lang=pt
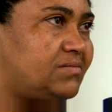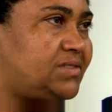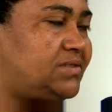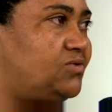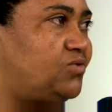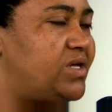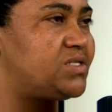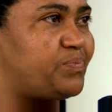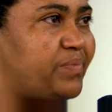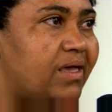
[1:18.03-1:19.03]
Assim, o
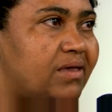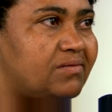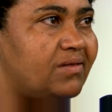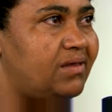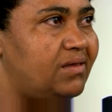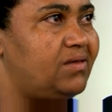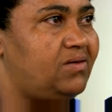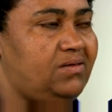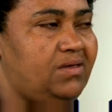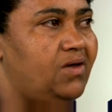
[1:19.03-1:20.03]
respeito, é
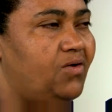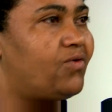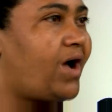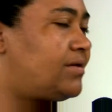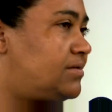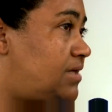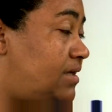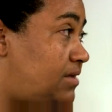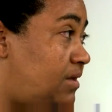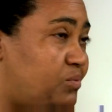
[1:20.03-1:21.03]
o carinho que
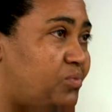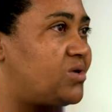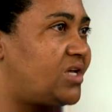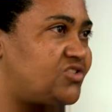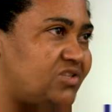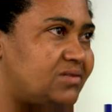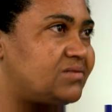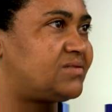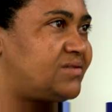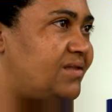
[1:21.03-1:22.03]
ele tem por a gente,
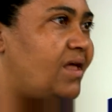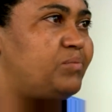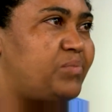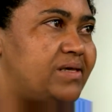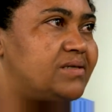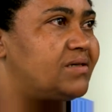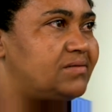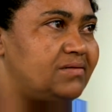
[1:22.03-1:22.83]
ser da limpeza.